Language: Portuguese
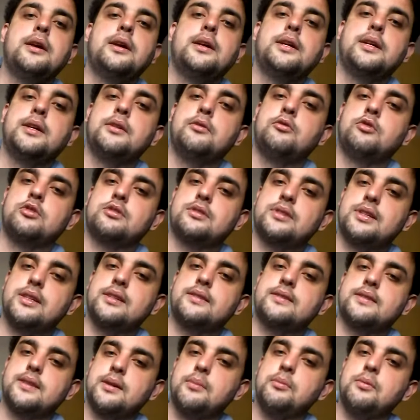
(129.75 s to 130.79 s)
E você
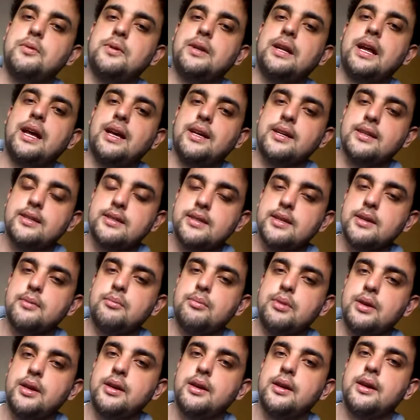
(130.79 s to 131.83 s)
sempre irá
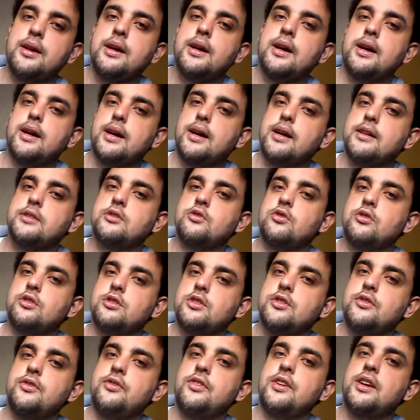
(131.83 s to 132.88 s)
receber as
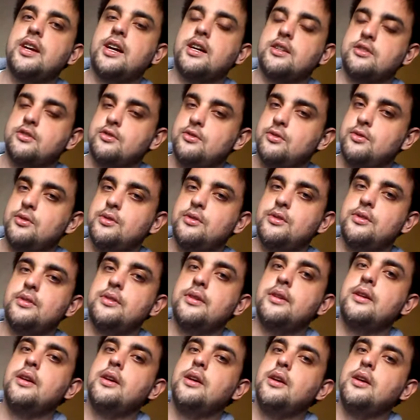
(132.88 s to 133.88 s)
notificações